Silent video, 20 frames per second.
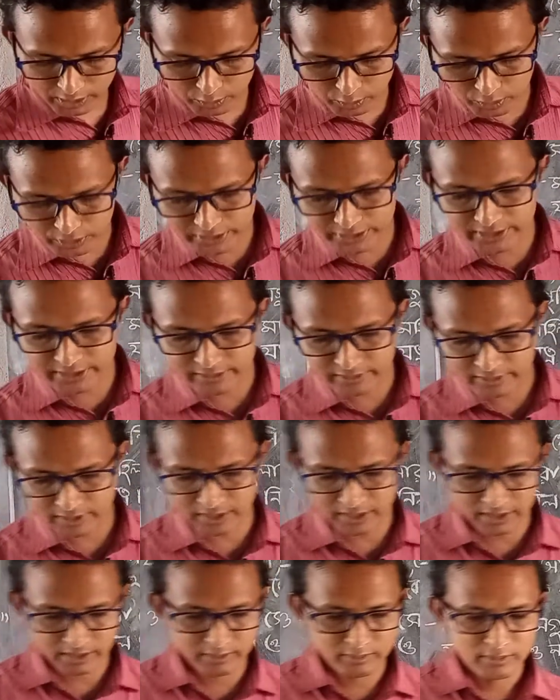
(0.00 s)
একটু
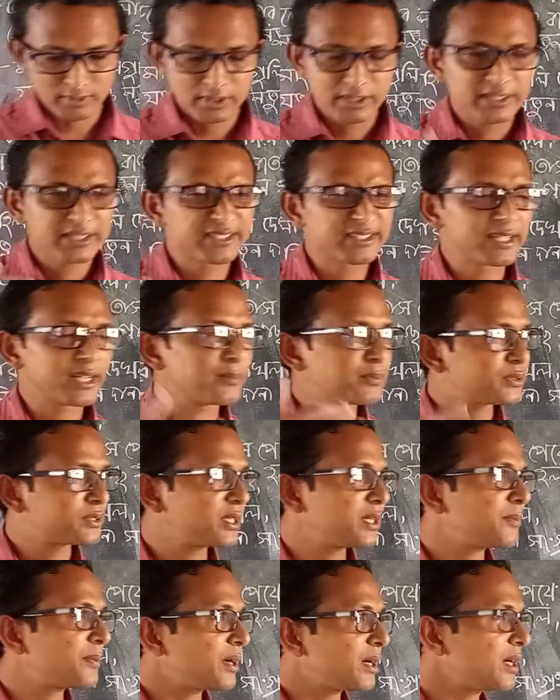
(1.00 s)
স্টেপ
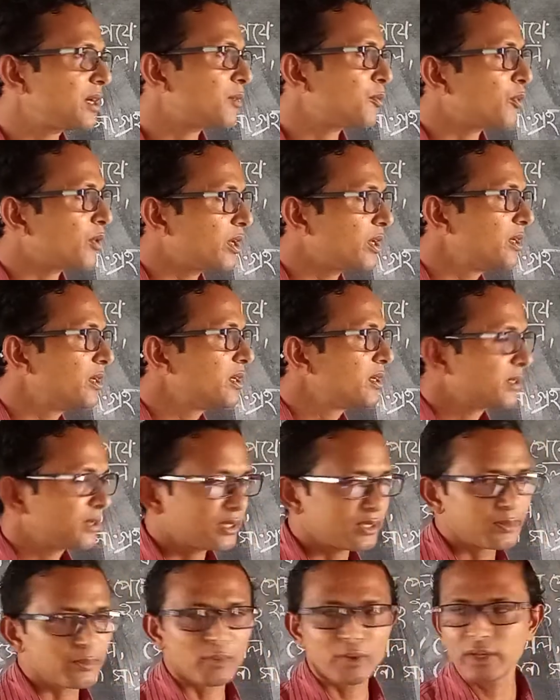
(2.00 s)
স্টেপ আকারে পড়াই
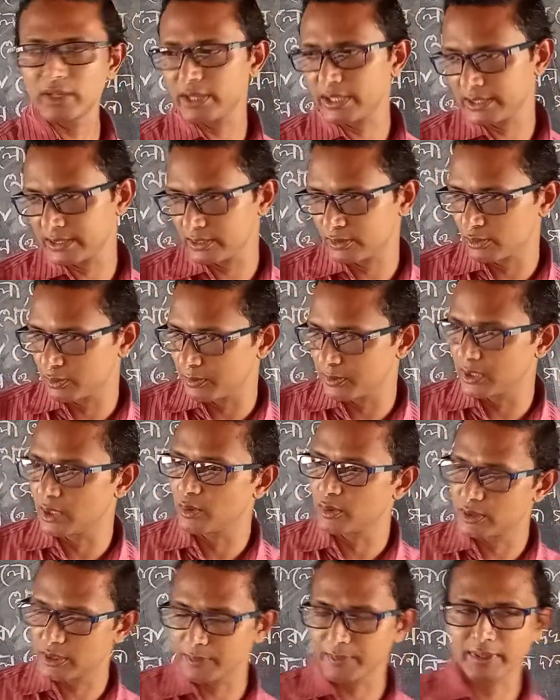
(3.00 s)
তাতে মনে থাকতে সুবিধা
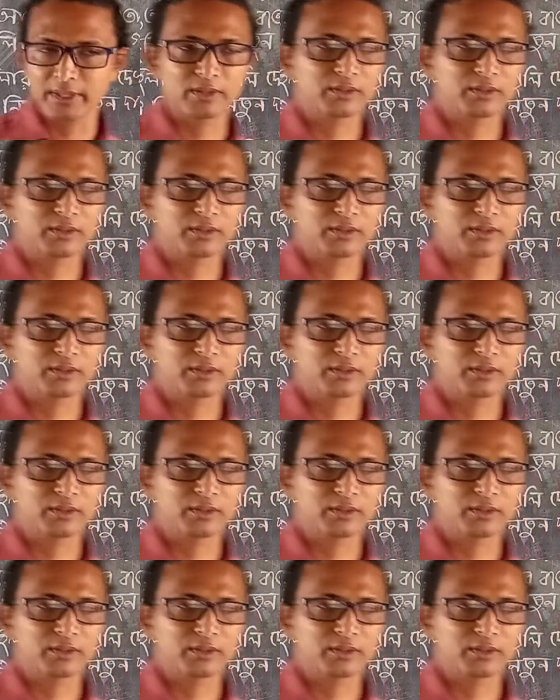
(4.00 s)
হতে পারে